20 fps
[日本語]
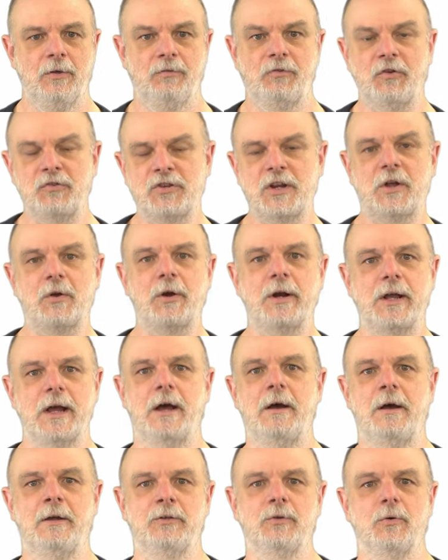そしてこれ
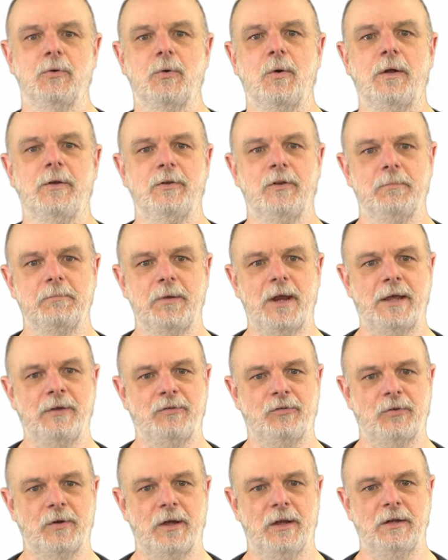が、あと、
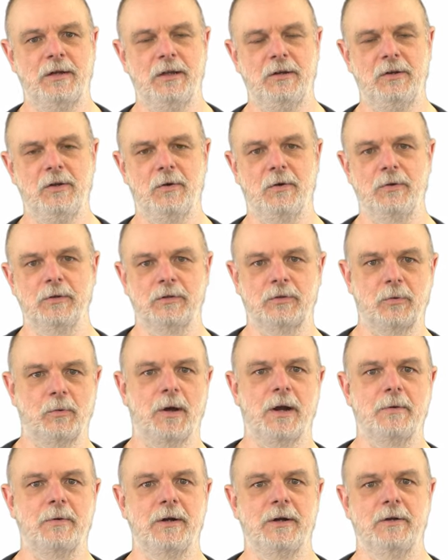クワントム・ダイクストラの、えっと、
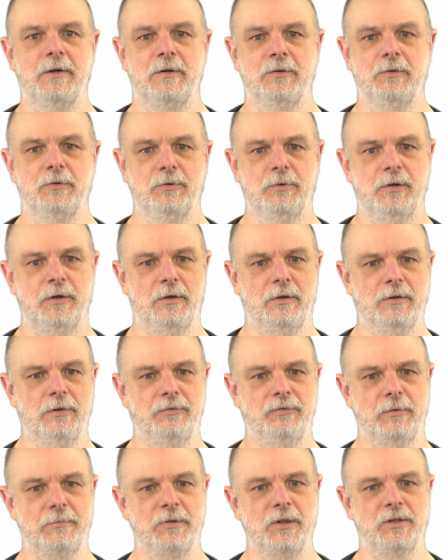我々のの
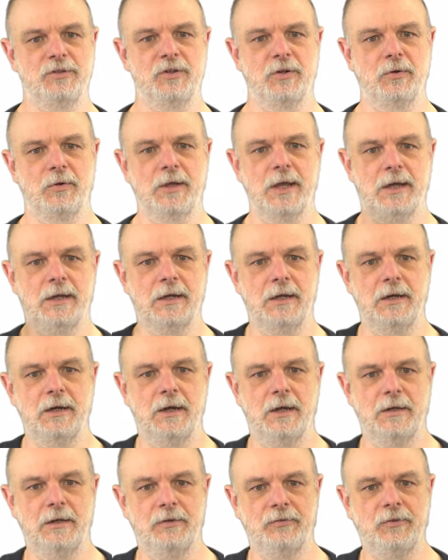シミュレーションの結果
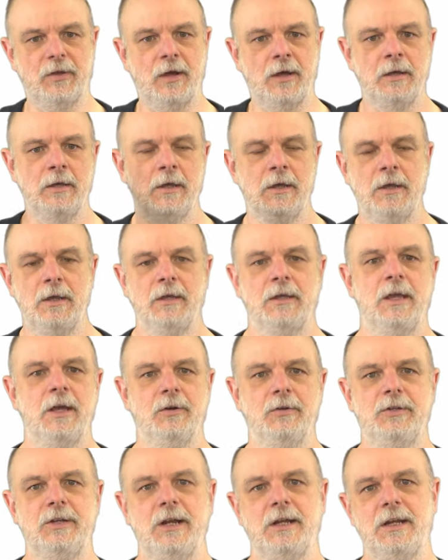なんですが、基
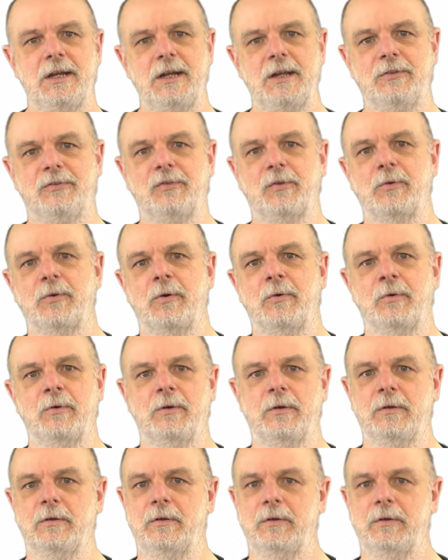本的にその